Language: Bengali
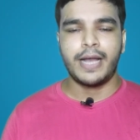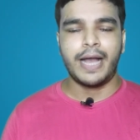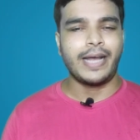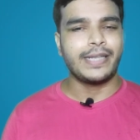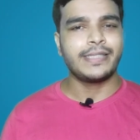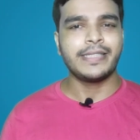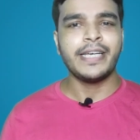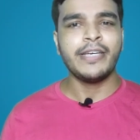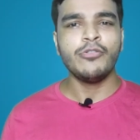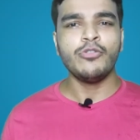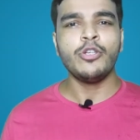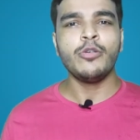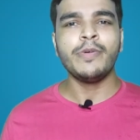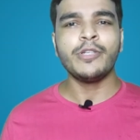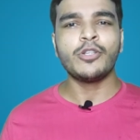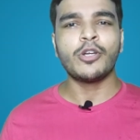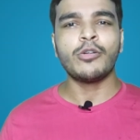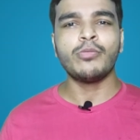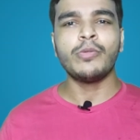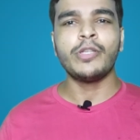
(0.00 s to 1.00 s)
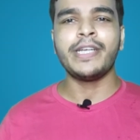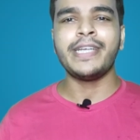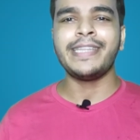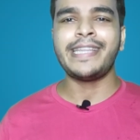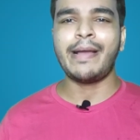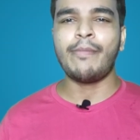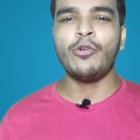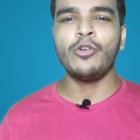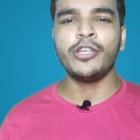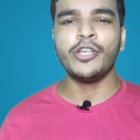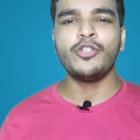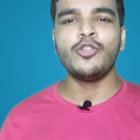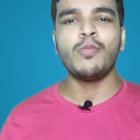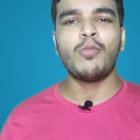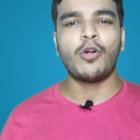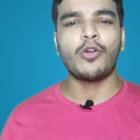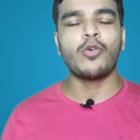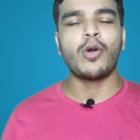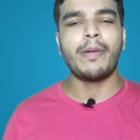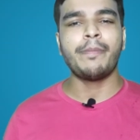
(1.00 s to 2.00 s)
আজকে ইউটিউবের তরফ থেকে তেমন কিছু
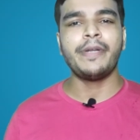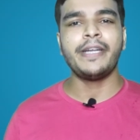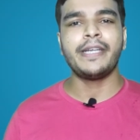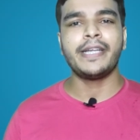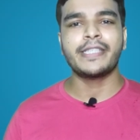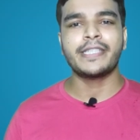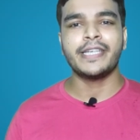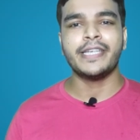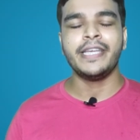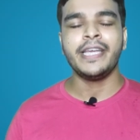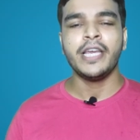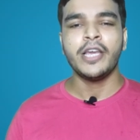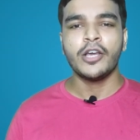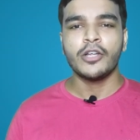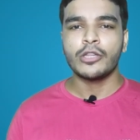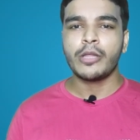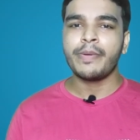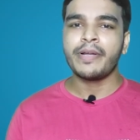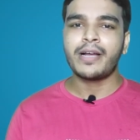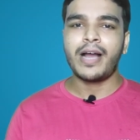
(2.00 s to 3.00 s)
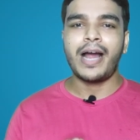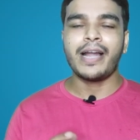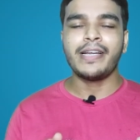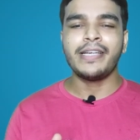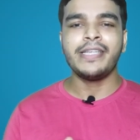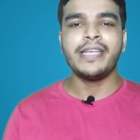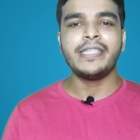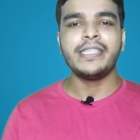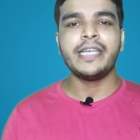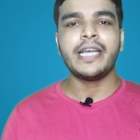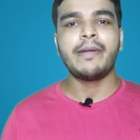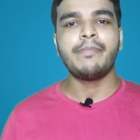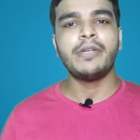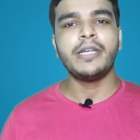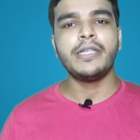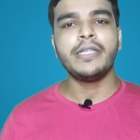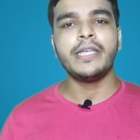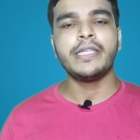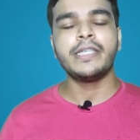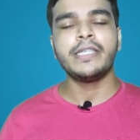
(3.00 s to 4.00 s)
বড় আপডেট আসেনি তবে কার্ড নিয়ে যে
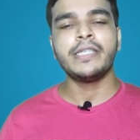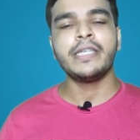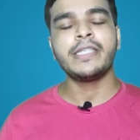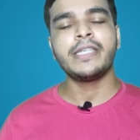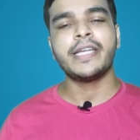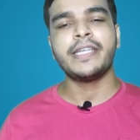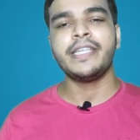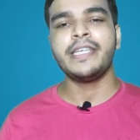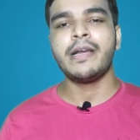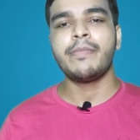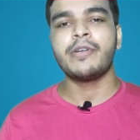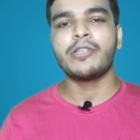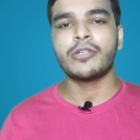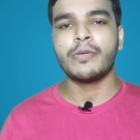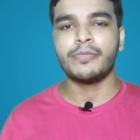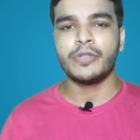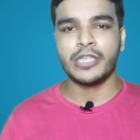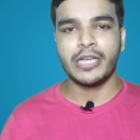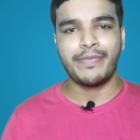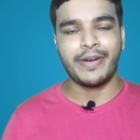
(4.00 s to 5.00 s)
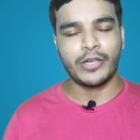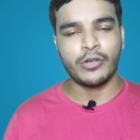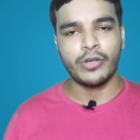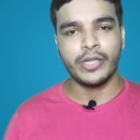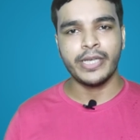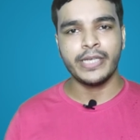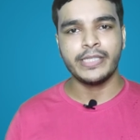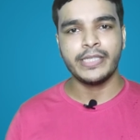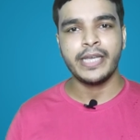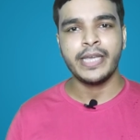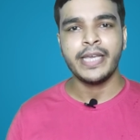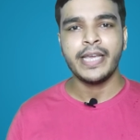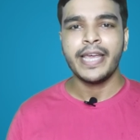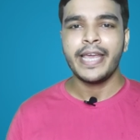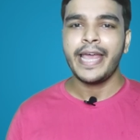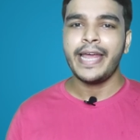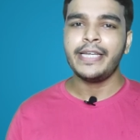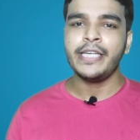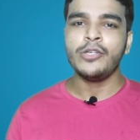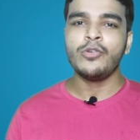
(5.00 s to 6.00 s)
আপডেটটি এসেছে সেটি আমার সবথেকে ভালো লেগেছে
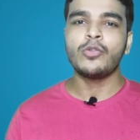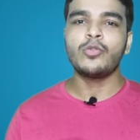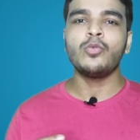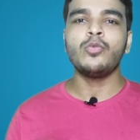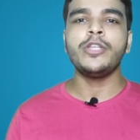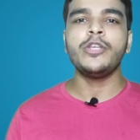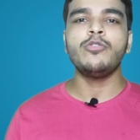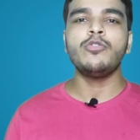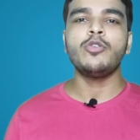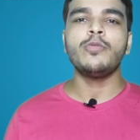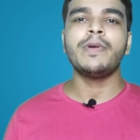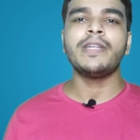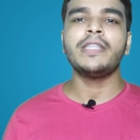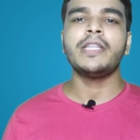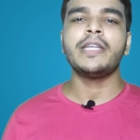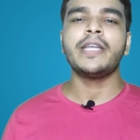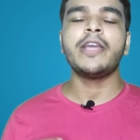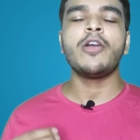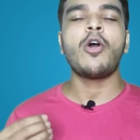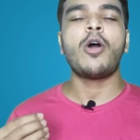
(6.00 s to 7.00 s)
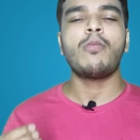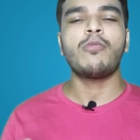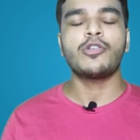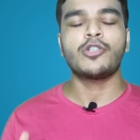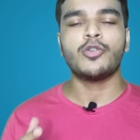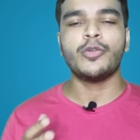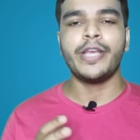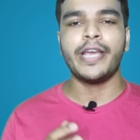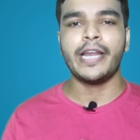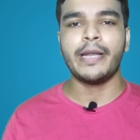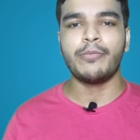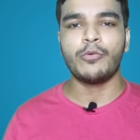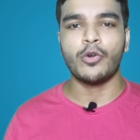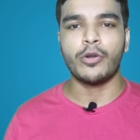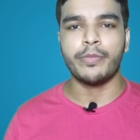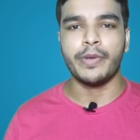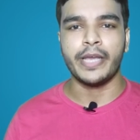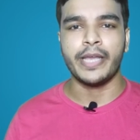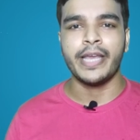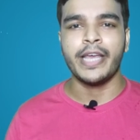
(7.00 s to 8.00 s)
এটি নতুন ইউটিউবারদেরকে অবশ্যই হেল্প
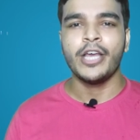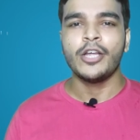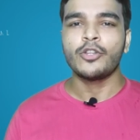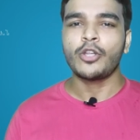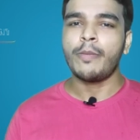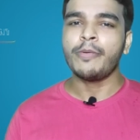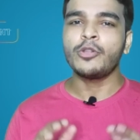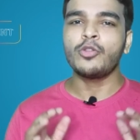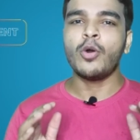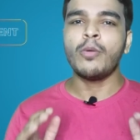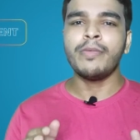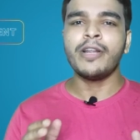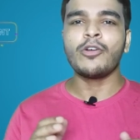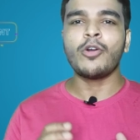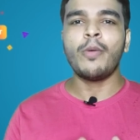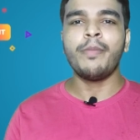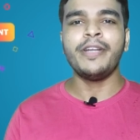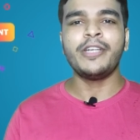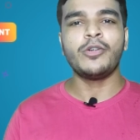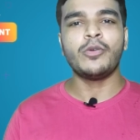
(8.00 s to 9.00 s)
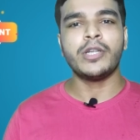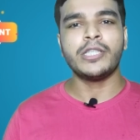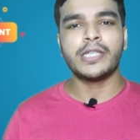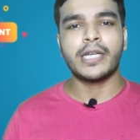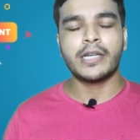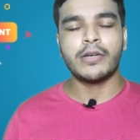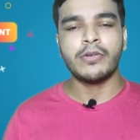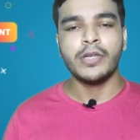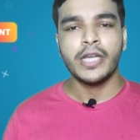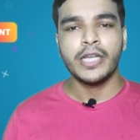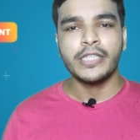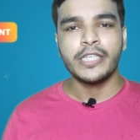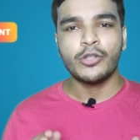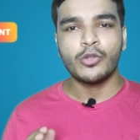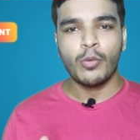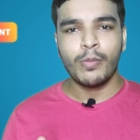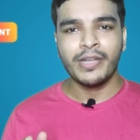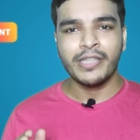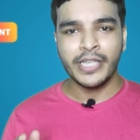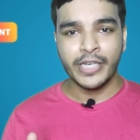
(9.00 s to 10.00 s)
করবে তবে তোমরা কমেন্ট করে জানাও যে
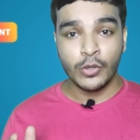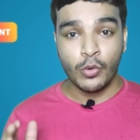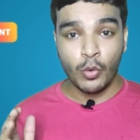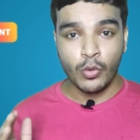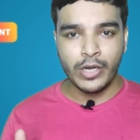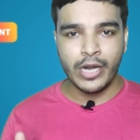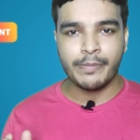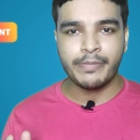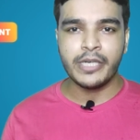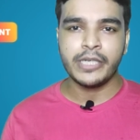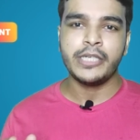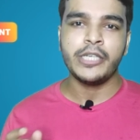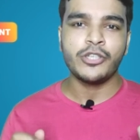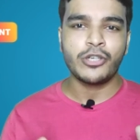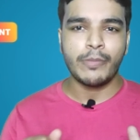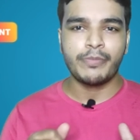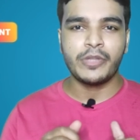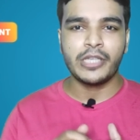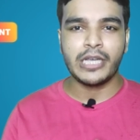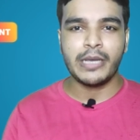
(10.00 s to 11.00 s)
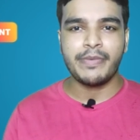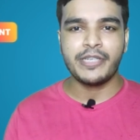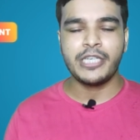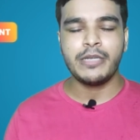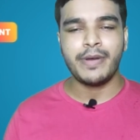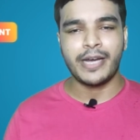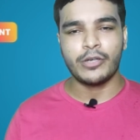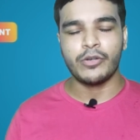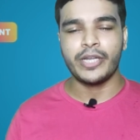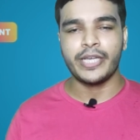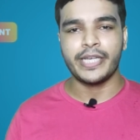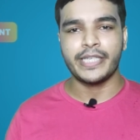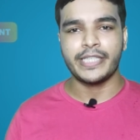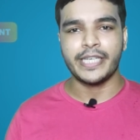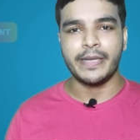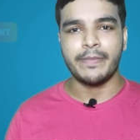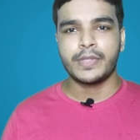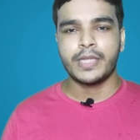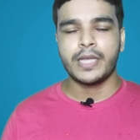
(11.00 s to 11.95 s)
তোমাদের কোন আপডেটটি সবথেকে বেশি ভালো লেগেছে